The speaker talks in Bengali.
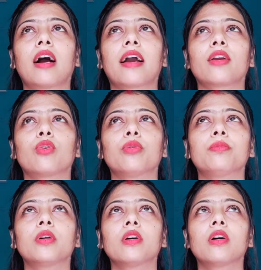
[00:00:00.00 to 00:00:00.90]
আই হোপ
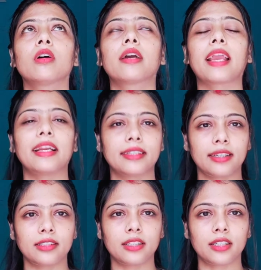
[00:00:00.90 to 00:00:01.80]
এইট
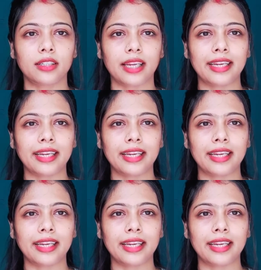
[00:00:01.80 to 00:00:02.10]
হান্ড্রেড